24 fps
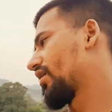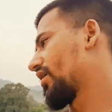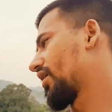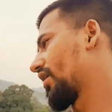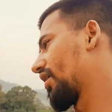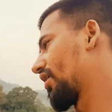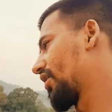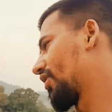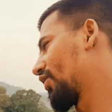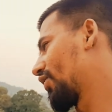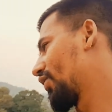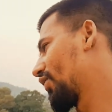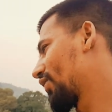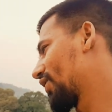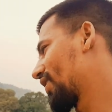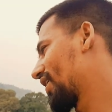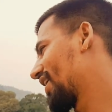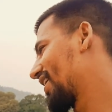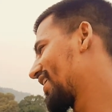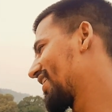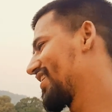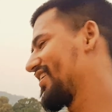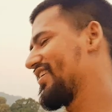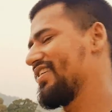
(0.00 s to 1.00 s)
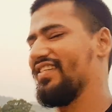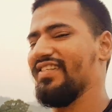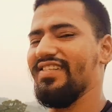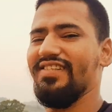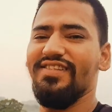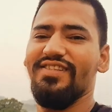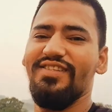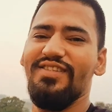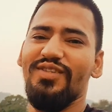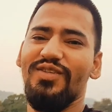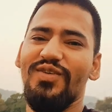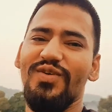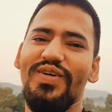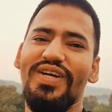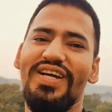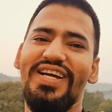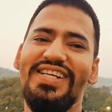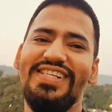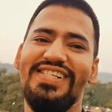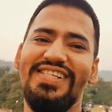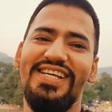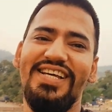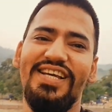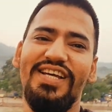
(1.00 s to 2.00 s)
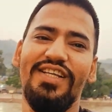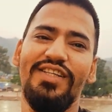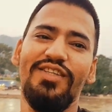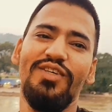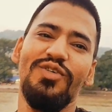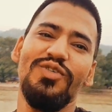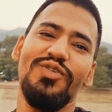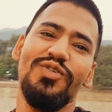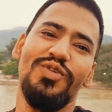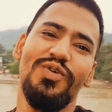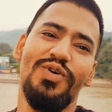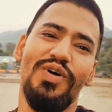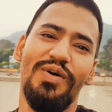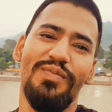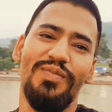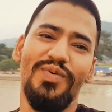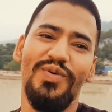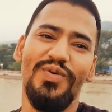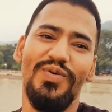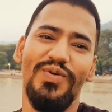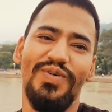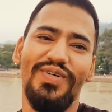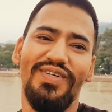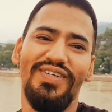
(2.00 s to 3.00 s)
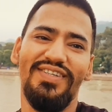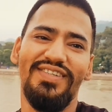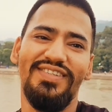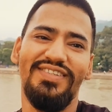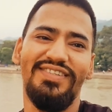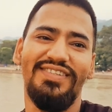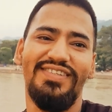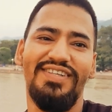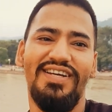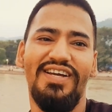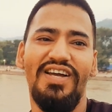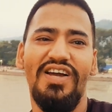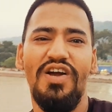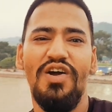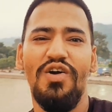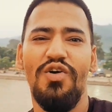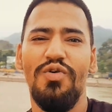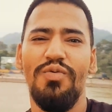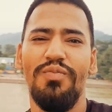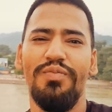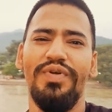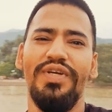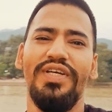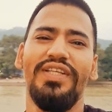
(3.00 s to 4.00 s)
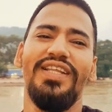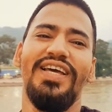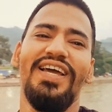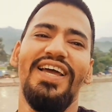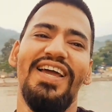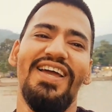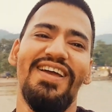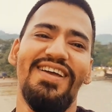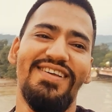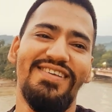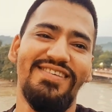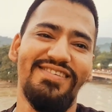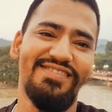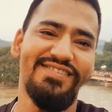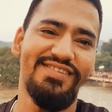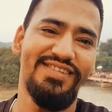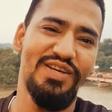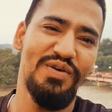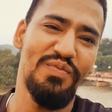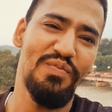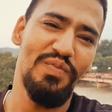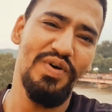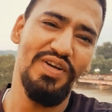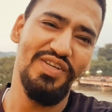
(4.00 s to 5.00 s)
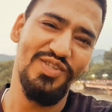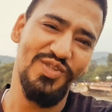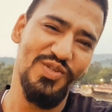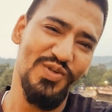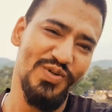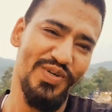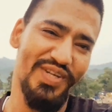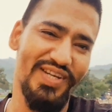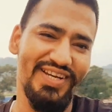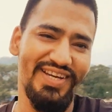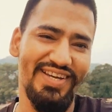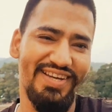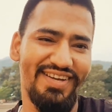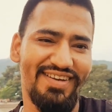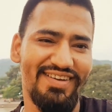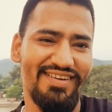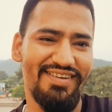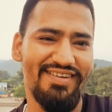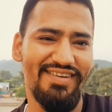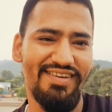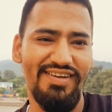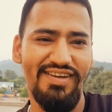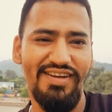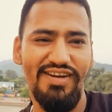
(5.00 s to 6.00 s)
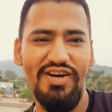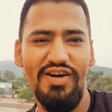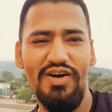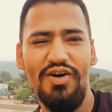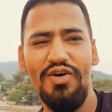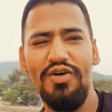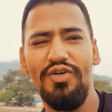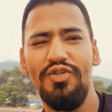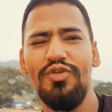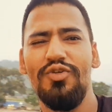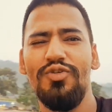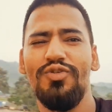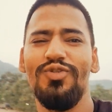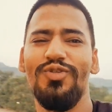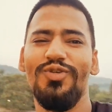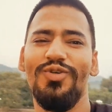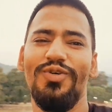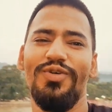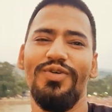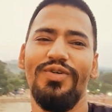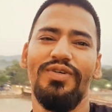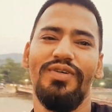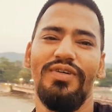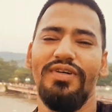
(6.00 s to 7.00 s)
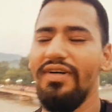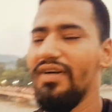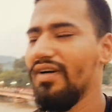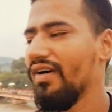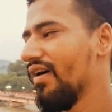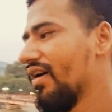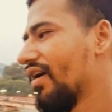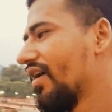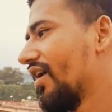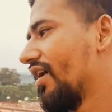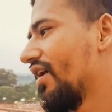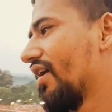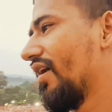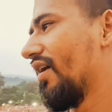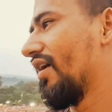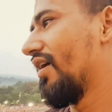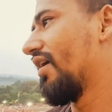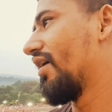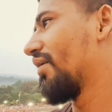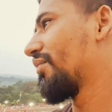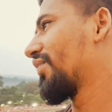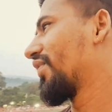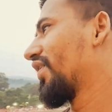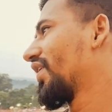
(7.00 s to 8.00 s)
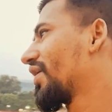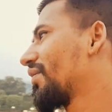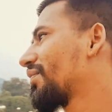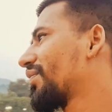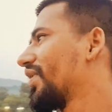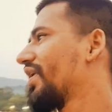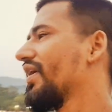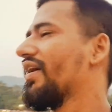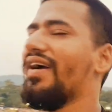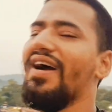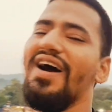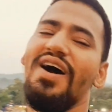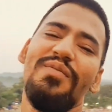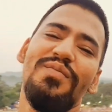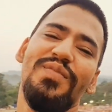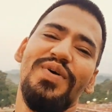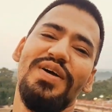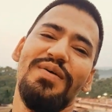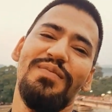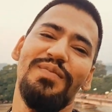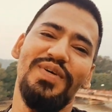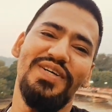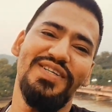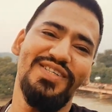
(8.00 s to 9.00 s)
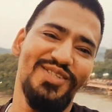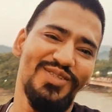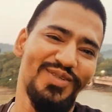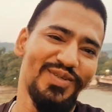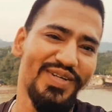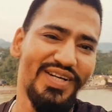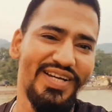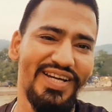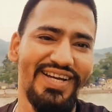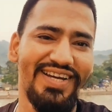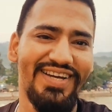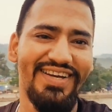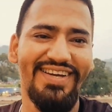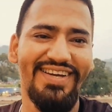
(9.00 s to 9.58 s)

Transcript: हेलो गाइस तो कैसे हैं दोस्तों आप लोग उम्मीद है सब मस्त होंगे और दोस्तों अपने अपने काम में व्यस्त होंगे